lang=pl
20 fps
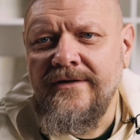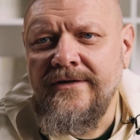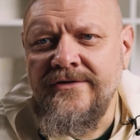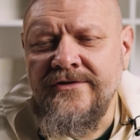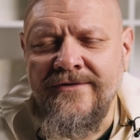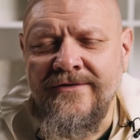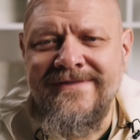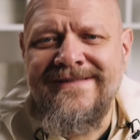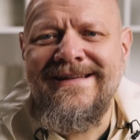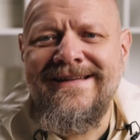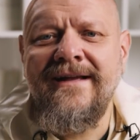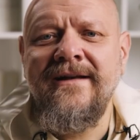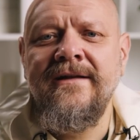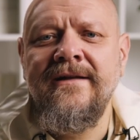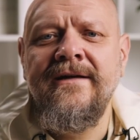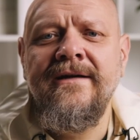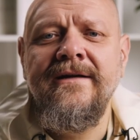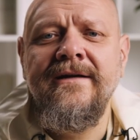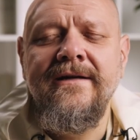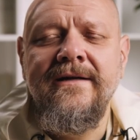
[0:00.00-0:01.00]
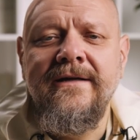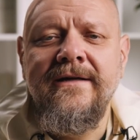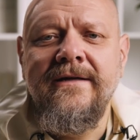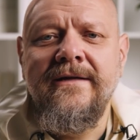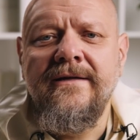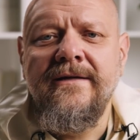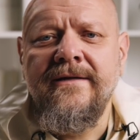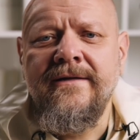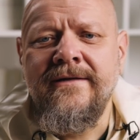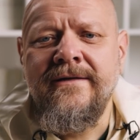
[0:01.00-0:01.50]
że wcale
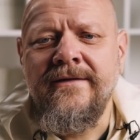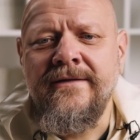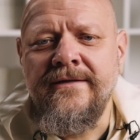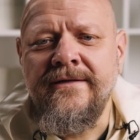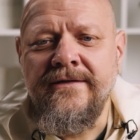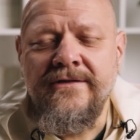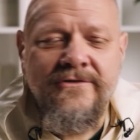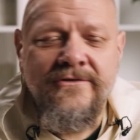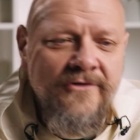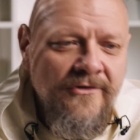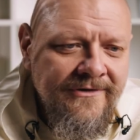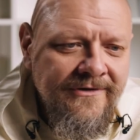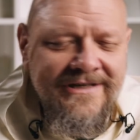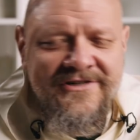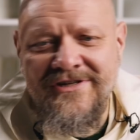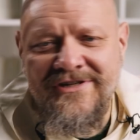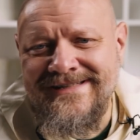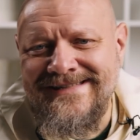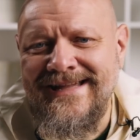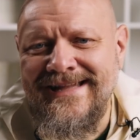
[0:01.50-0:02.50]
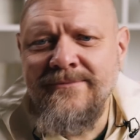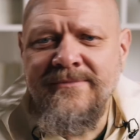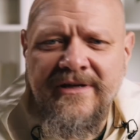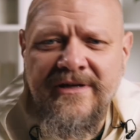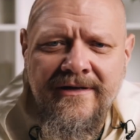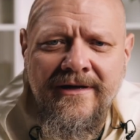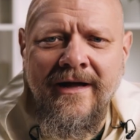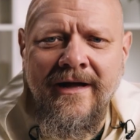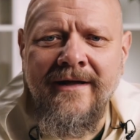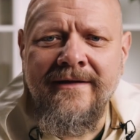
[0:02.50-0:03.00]
e, to nasze
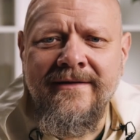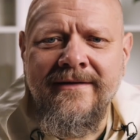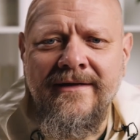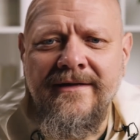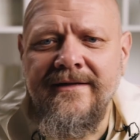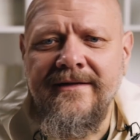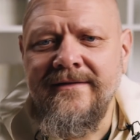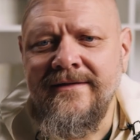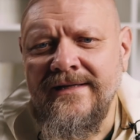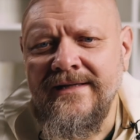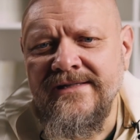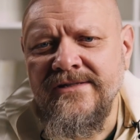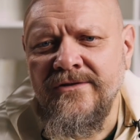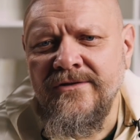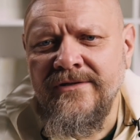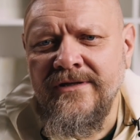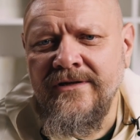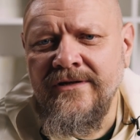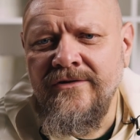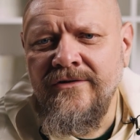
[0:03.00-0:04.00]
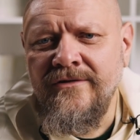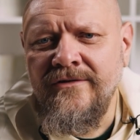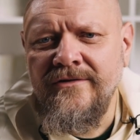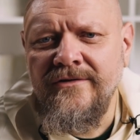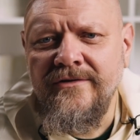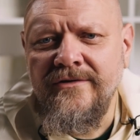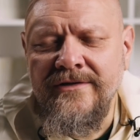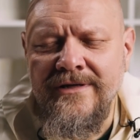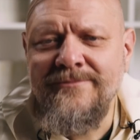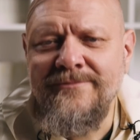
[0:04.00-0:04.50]
zabieganie nas do tego
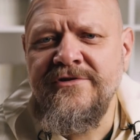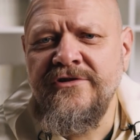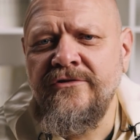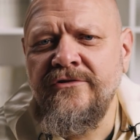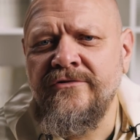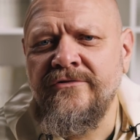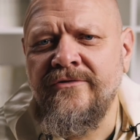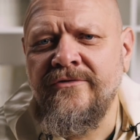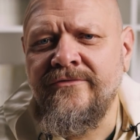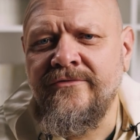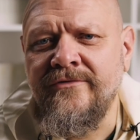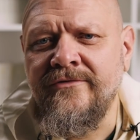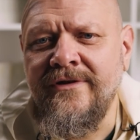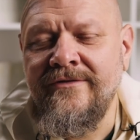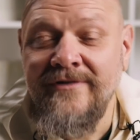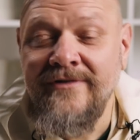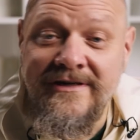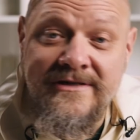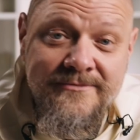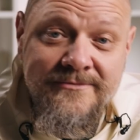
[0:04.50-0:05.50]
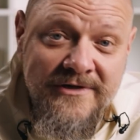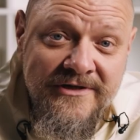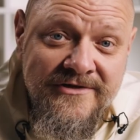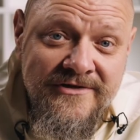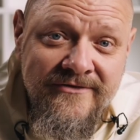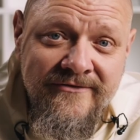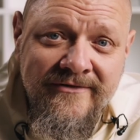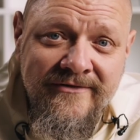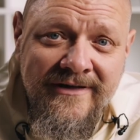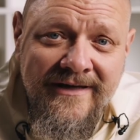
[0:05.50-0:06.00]
nie przygotowuje. Wręcz
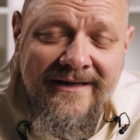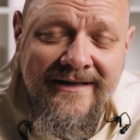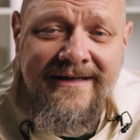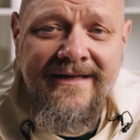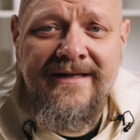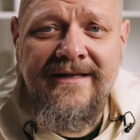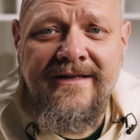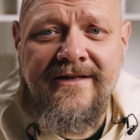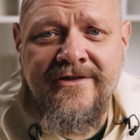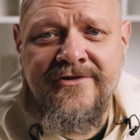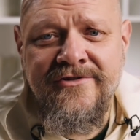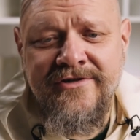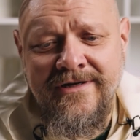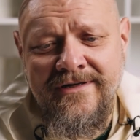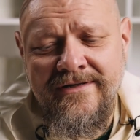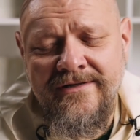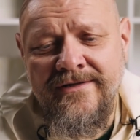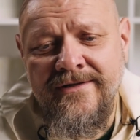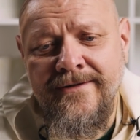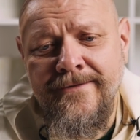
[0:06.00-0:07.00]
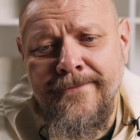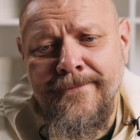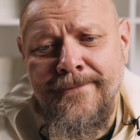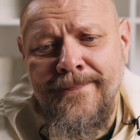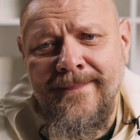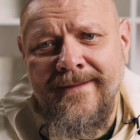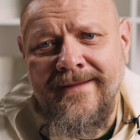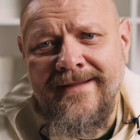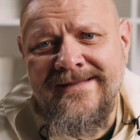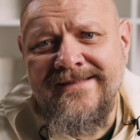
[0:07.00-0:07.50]
przeciwnie, jeżeli
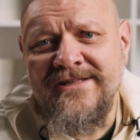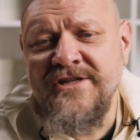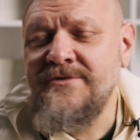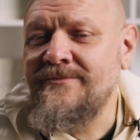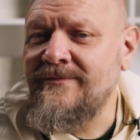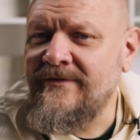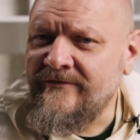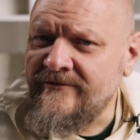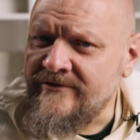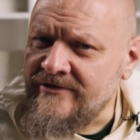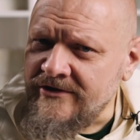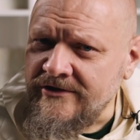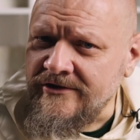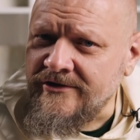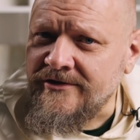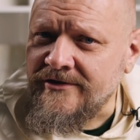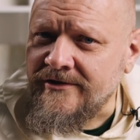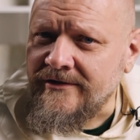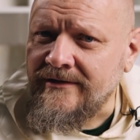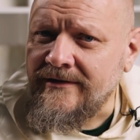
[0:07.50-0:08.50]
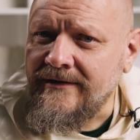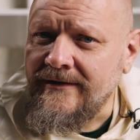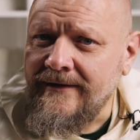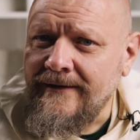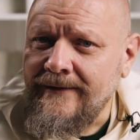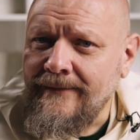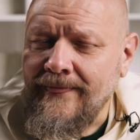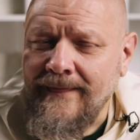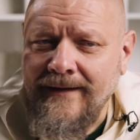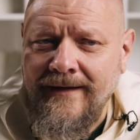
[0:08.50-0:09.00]
jesteśmy w ciszy,
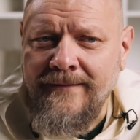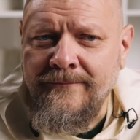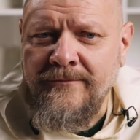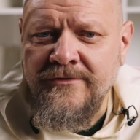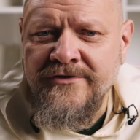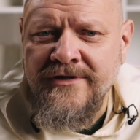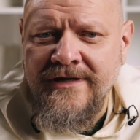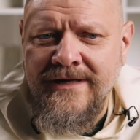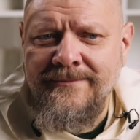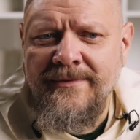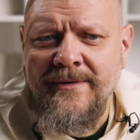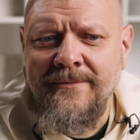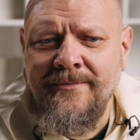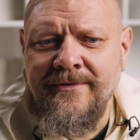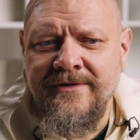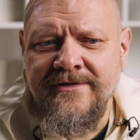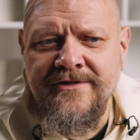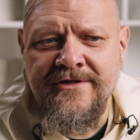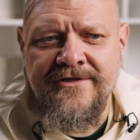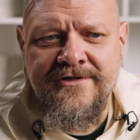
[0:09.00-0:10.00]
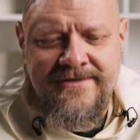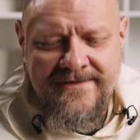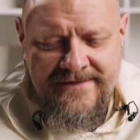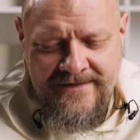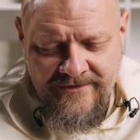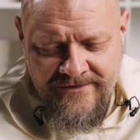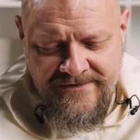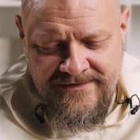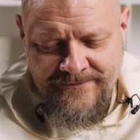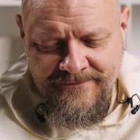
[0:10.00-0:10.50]
a może lepiej powiedzieć
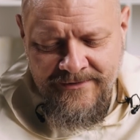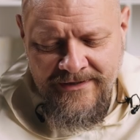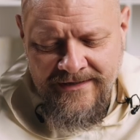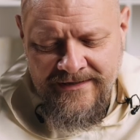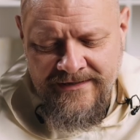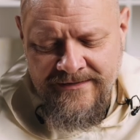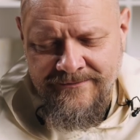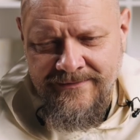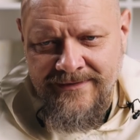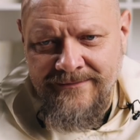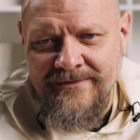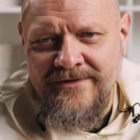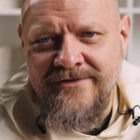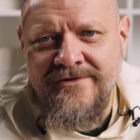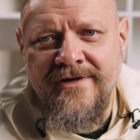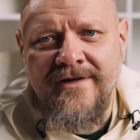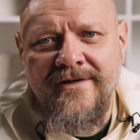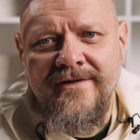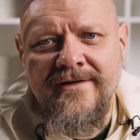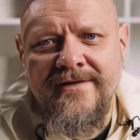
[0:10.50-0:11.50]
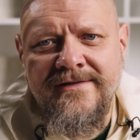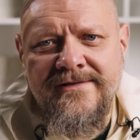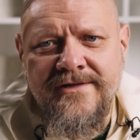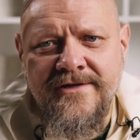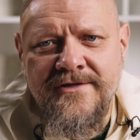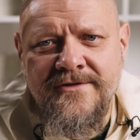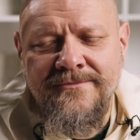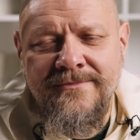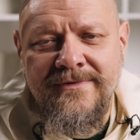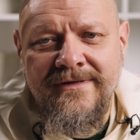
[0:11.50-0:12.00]
za ojcem Joachimem, jeżeli
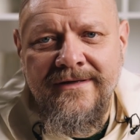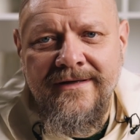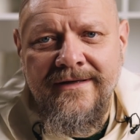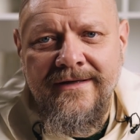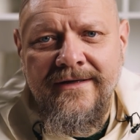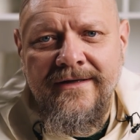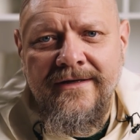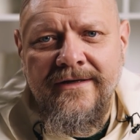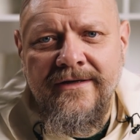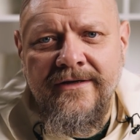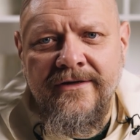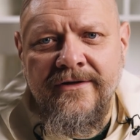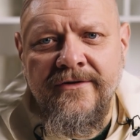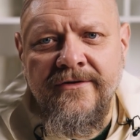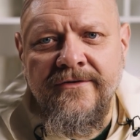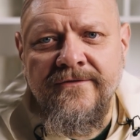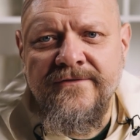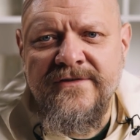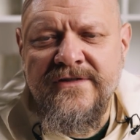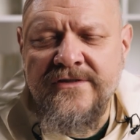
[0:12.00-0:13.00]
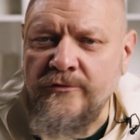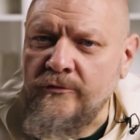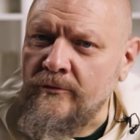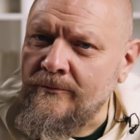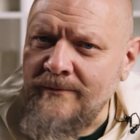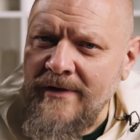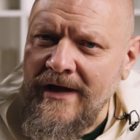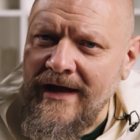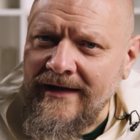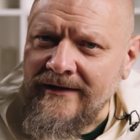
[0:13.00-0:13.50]
jesteśmy w
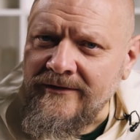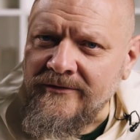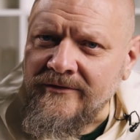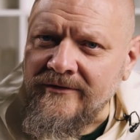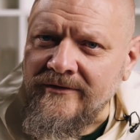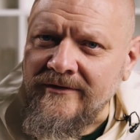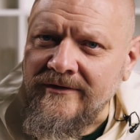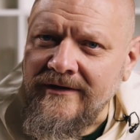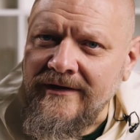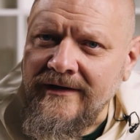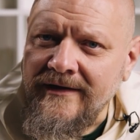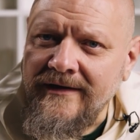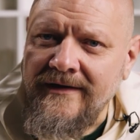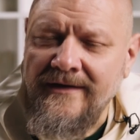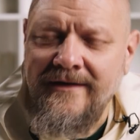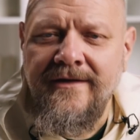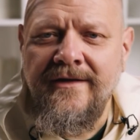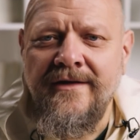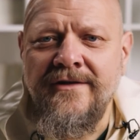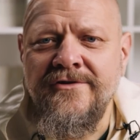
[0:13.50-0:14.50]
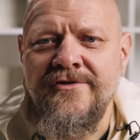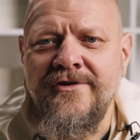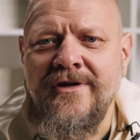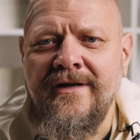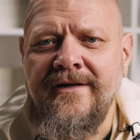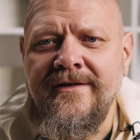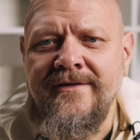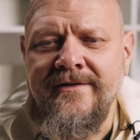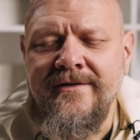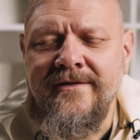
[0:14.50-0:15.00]
skupieniu,
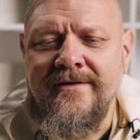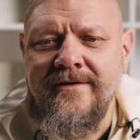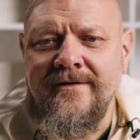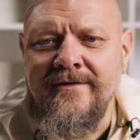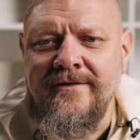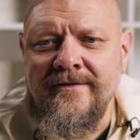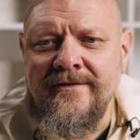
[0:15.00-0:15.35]
jeżeli